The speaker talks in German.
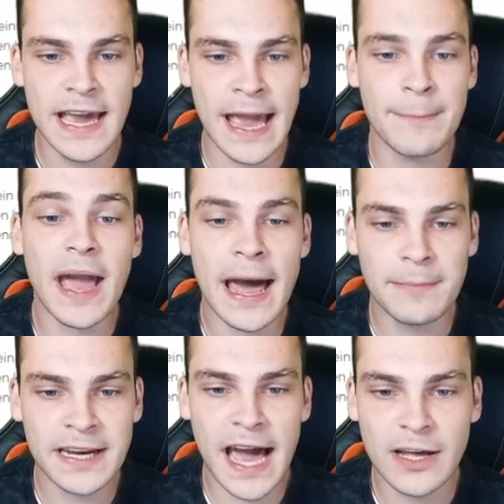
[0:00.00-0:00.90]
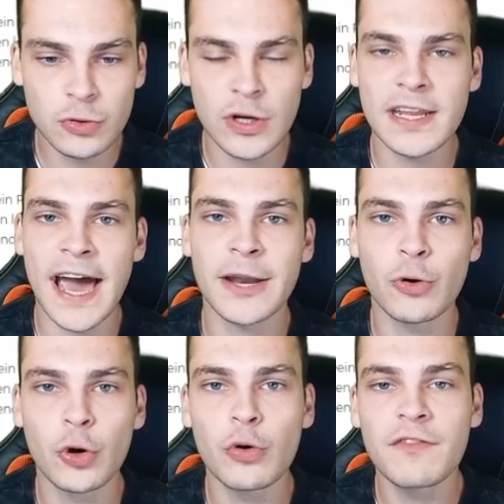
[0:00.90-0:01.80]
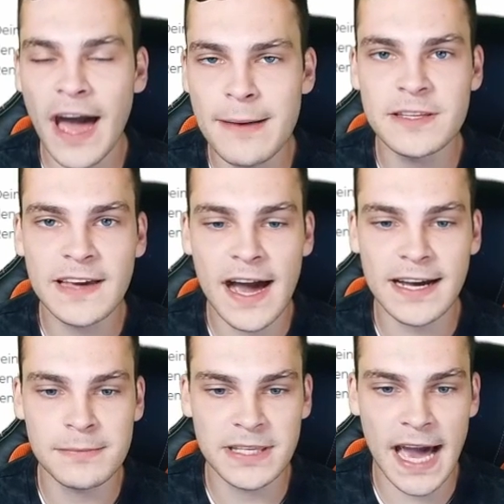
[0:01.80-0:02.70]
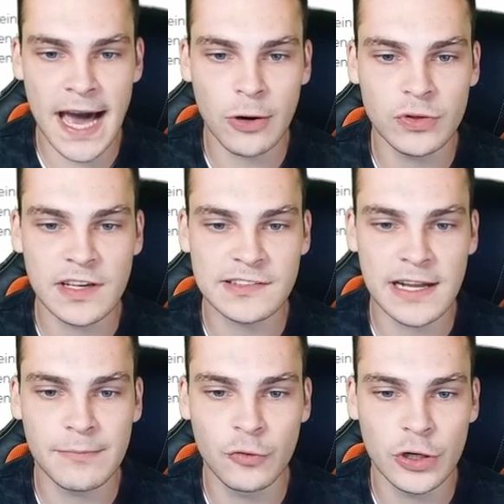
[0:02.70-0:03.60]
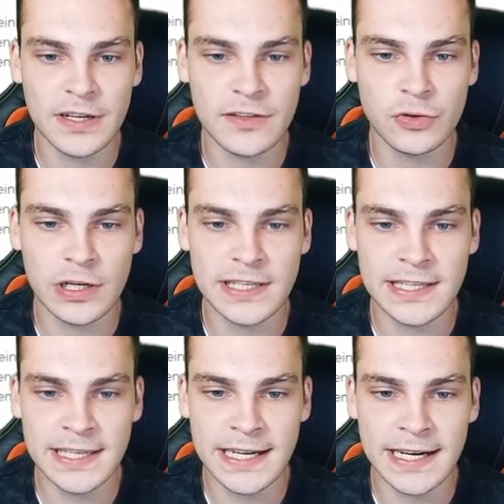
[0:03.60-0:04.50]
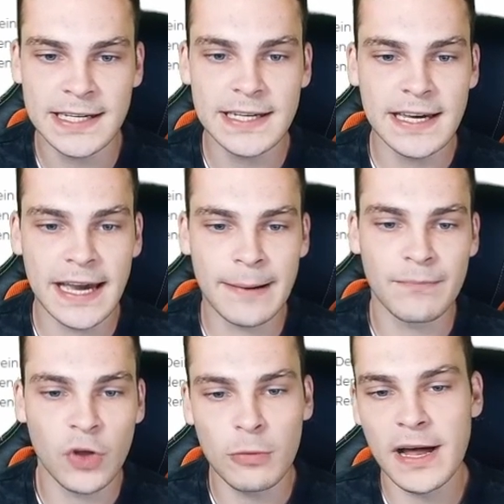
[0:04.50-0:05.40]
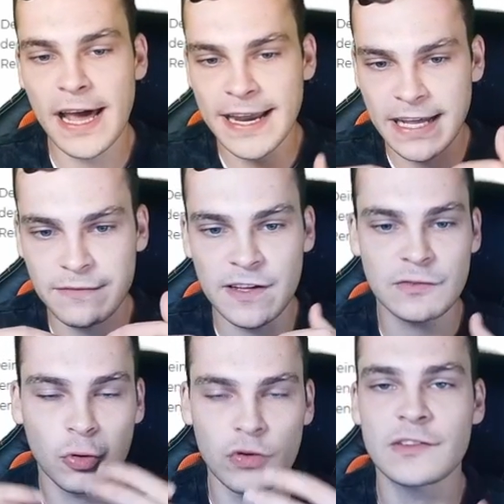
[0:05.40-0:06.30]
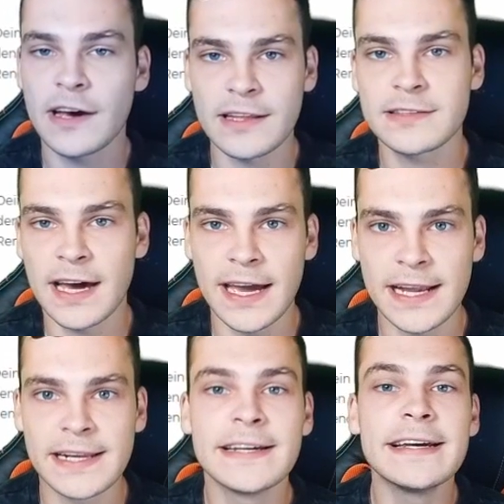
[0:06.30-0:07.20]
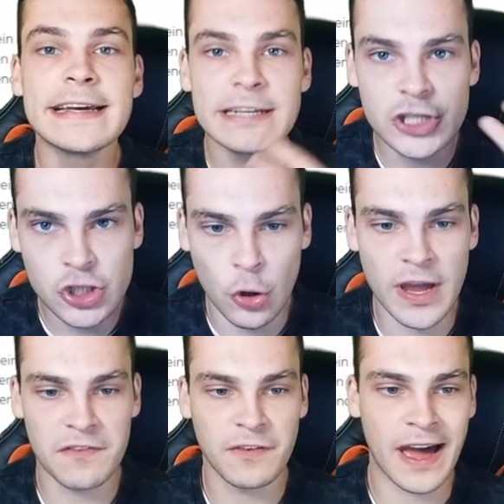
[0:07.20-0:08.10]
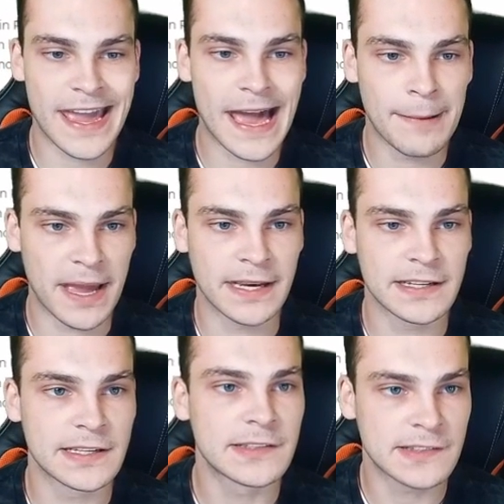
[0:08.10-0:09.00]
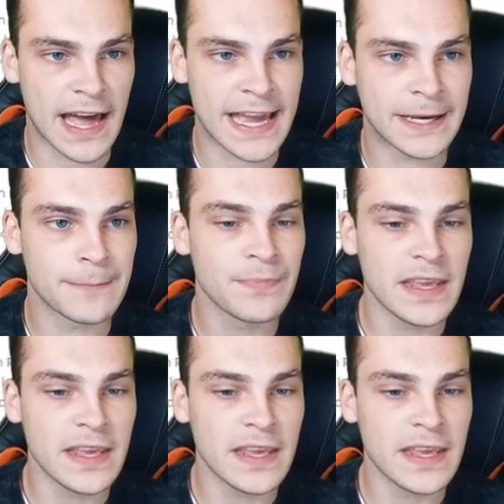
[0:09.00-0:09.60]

ähm, hat man ja 801 Euro Freibetrag im Jahr und deshalb würde natürlich hier ähm, nochmal ein etwas größerer Teil steuerfrei am Ende sein.